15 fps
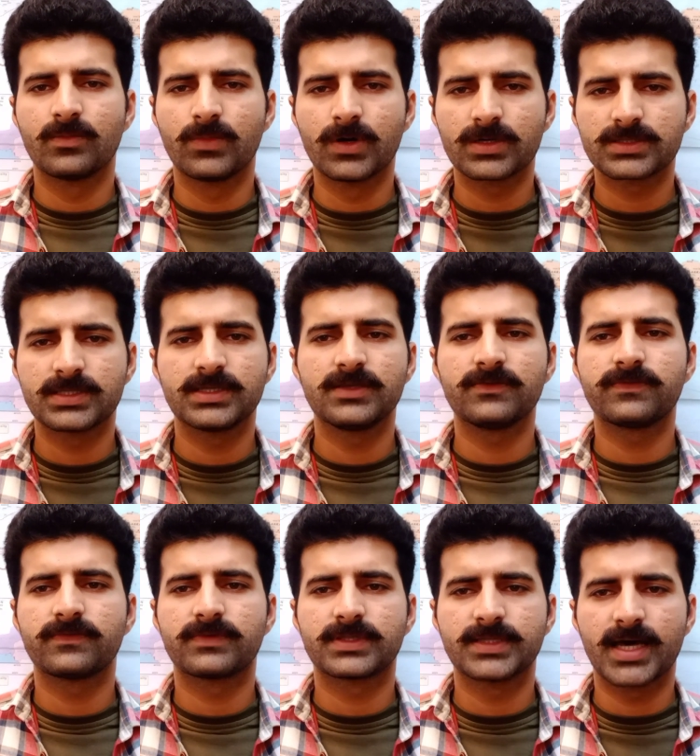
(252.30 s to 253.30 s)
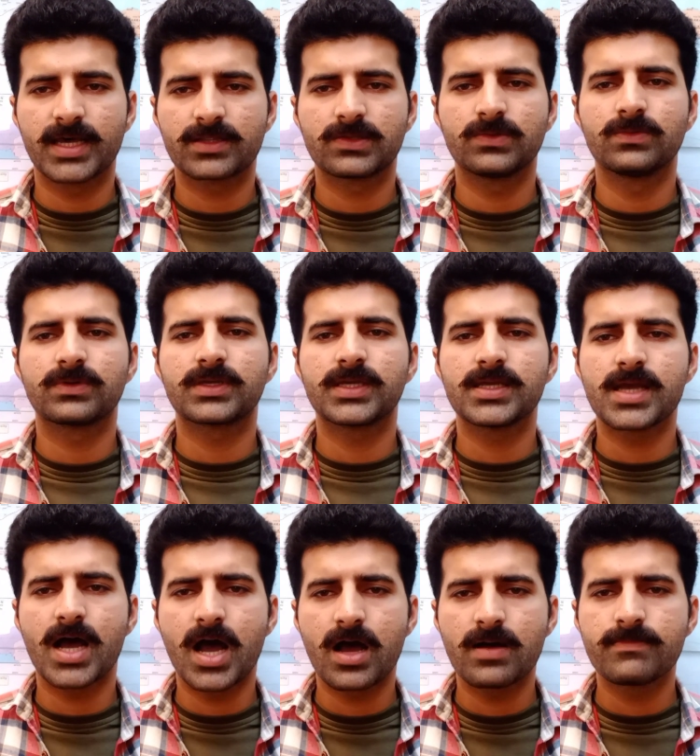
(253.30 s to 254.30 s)
मुख्तलिफ वजारतों के
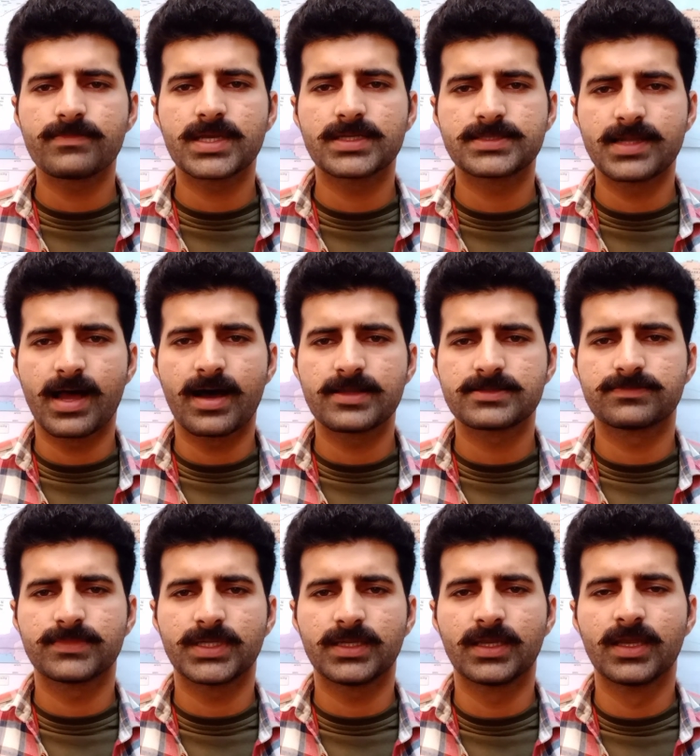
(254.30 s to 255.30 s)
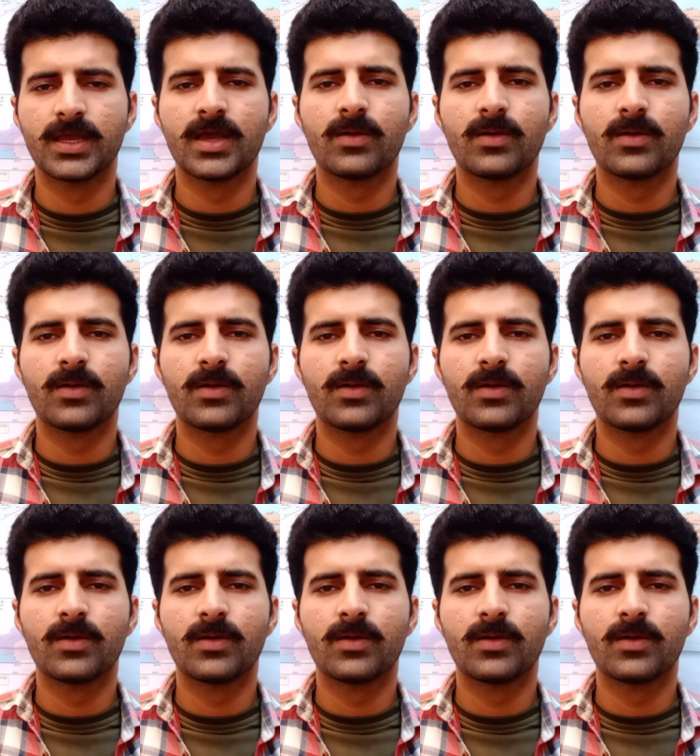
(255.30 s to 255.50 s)
अहम अजलास में